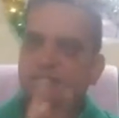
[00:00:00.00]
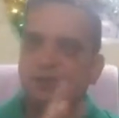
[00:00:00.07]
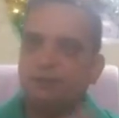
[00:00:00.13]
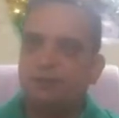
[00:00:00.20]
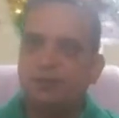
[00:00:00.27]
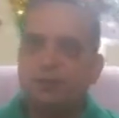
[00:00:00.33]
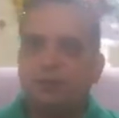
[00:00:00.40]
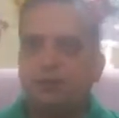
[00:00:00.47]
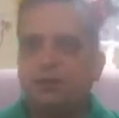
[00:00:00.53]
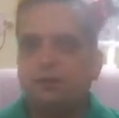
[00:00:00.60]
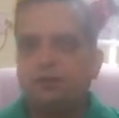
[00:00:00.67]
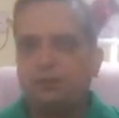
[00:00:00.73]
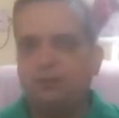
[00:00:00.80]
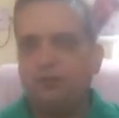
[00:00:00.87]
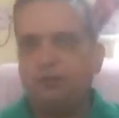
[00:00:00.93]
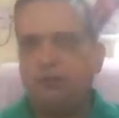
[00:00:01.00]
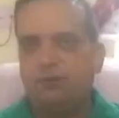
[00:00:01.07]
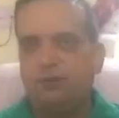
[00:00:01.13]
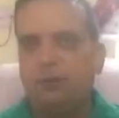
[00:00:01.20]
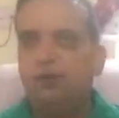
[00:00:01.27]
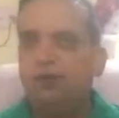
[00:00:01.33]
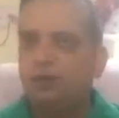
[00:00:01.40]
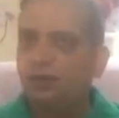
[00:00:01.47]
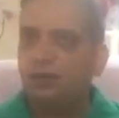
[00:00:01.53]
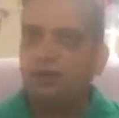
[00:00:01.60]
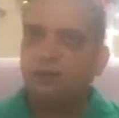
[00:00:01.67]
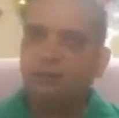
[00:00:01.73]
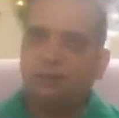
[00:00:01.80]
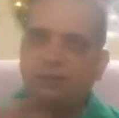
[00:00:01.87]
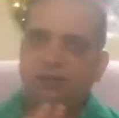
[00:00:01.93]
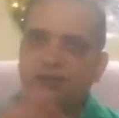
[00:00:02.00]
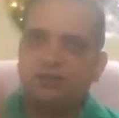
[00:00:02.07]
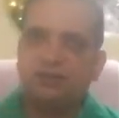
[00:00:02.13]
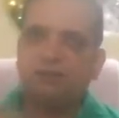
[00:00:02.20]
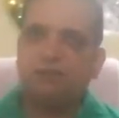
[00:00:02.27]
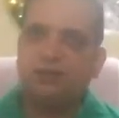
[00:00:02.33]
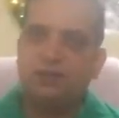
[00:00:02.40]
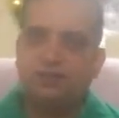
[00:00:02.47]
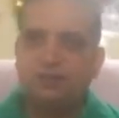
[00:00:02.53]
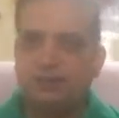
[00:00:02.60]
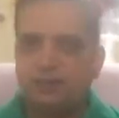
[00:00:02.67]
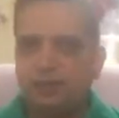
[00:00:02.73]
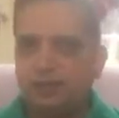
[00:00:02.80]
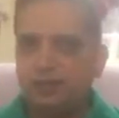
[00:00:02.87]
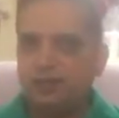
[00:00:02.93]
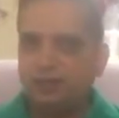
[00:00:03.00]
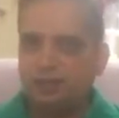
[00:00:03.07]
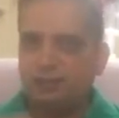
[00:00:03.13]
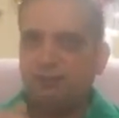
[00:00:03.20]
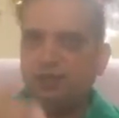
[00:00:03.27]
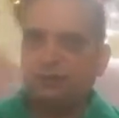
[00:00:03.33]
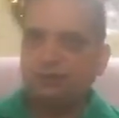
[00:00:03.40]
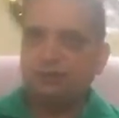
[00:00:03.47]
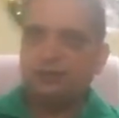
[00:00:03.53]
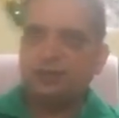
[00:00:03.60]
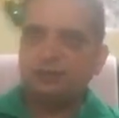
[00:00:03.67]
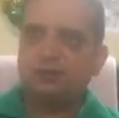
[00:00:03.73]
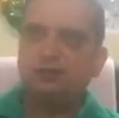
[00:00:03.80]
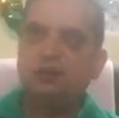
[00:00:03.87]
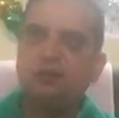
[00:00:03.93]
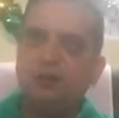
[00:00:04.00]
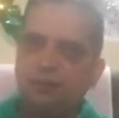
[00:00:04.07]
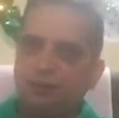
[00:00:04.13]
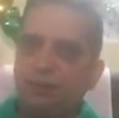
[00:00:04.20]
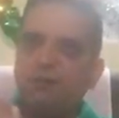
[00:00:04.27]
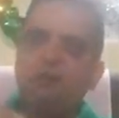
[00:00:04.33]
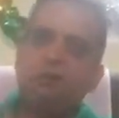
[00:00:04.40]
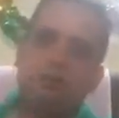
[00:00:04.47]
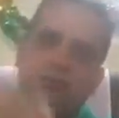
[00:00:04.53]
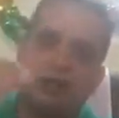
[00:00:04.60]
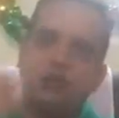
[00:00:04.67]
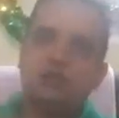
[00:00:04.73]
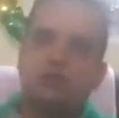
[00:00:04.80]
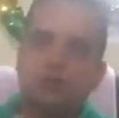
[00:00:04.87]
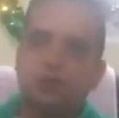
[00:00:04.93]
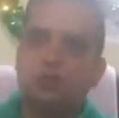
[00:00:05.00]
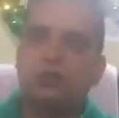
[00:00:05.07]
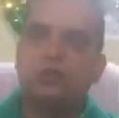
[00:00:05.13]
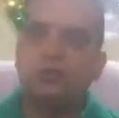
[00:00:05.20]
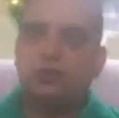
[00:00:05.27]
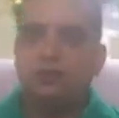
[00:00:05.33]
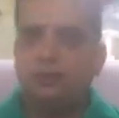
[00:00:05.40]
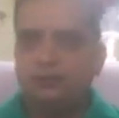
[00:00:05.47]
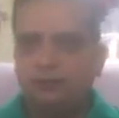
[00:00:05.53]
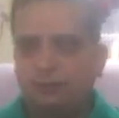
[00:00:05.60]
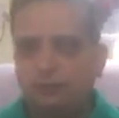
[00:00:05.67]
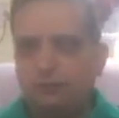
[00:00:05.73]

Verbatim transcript: से कम नहीं करेंगे आपके लेकिन हम आपका ज़्यादा पैसा वेस्ट नहीं करें जितने में आपके सेशन मिनिमम तो पाँच तो होते ही होते हैं